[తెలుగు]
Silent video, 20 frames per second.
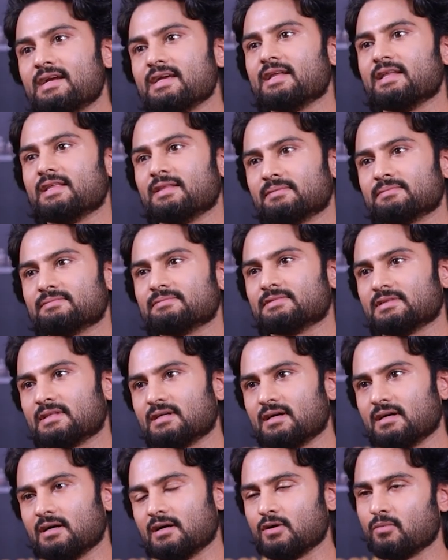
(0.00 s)
ఏంటి అనేది
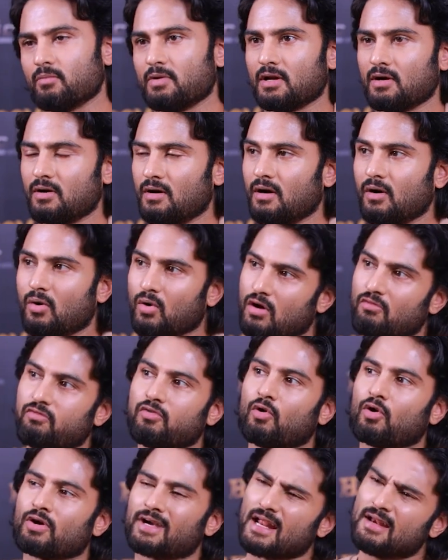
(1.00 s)
మనం ఒక
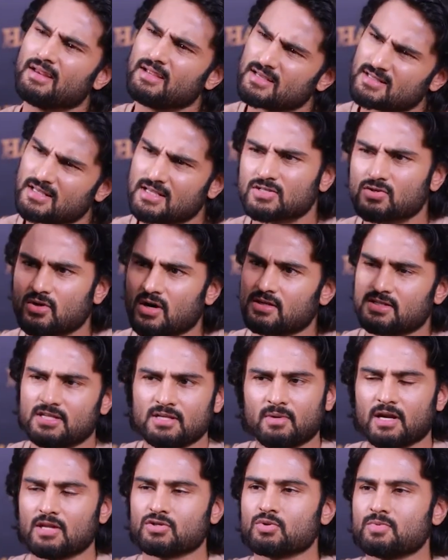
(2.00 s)
ఒక టెన్ ఇయర్స్ వేసుకోవాలి
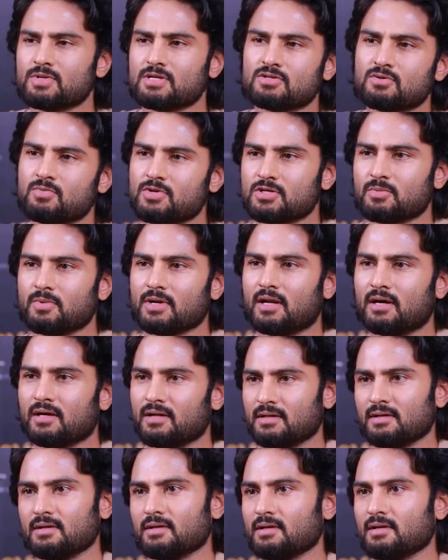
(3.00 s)
సినిమాలో చూపించిన చూపించకపోయినా
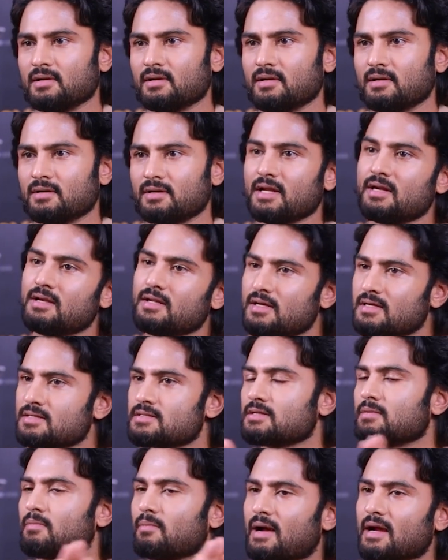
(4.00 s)
టెన్
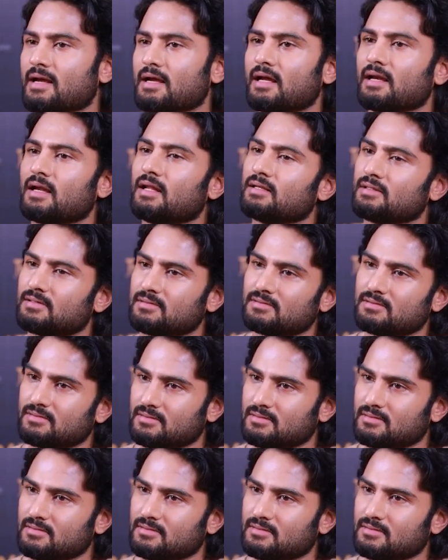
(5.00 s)
ఇయర్స్ బ్యాక్కి వెళ్ళాలి